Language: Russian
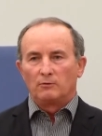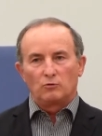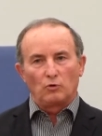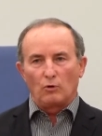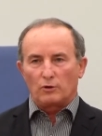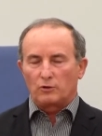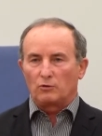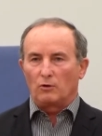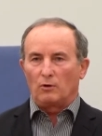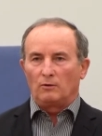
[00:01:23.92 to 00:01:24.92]
то,
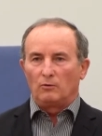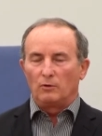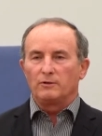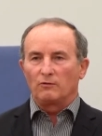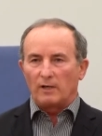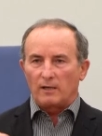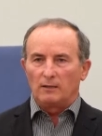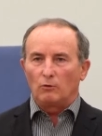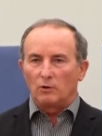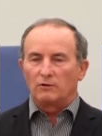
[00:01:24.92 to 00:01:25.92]
что Он
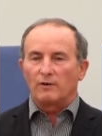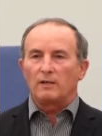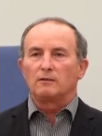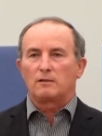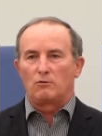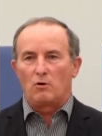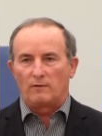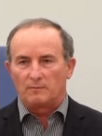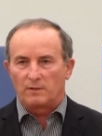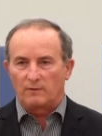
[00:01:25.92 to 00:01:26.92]
творил, Он творил
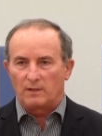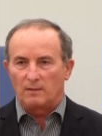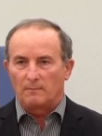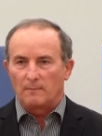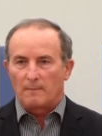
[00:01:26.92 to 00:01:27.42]
Словом Своим –